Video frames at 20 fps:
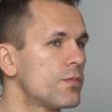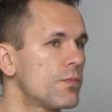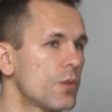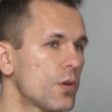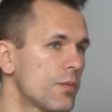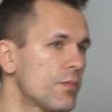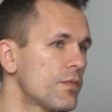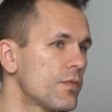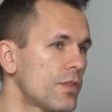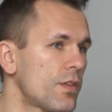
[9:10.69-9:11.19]

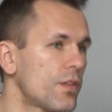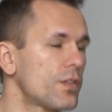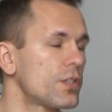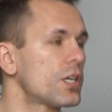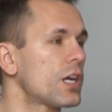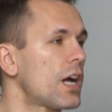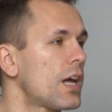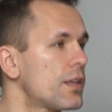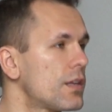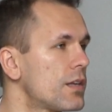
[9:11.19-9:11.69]
mogę w zasadzie
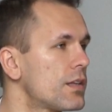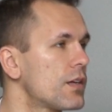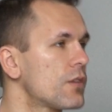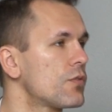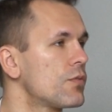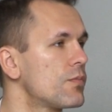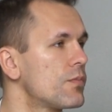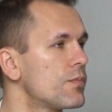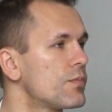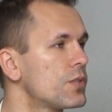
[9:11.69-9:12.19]
kadrę
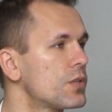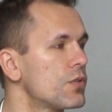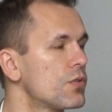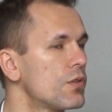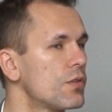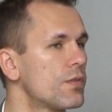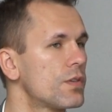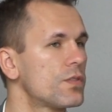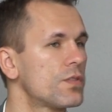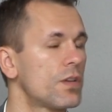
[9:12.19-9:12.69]
taką
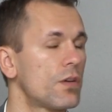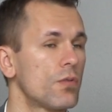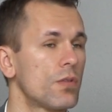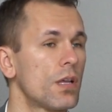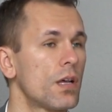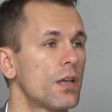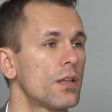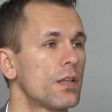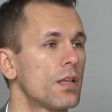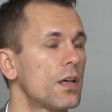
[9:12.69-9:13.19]
przygotować całą
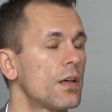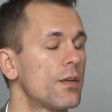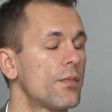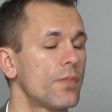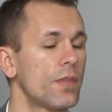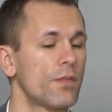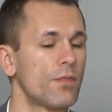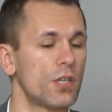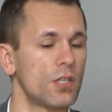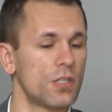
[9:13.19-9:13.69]
na, na,
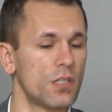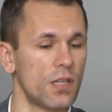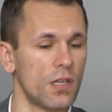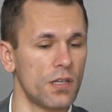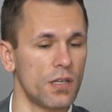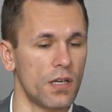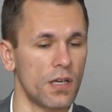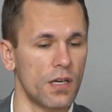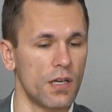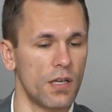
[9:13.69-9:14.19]
na wejście na
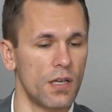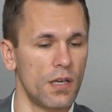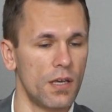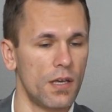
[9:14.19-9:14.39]
rynek.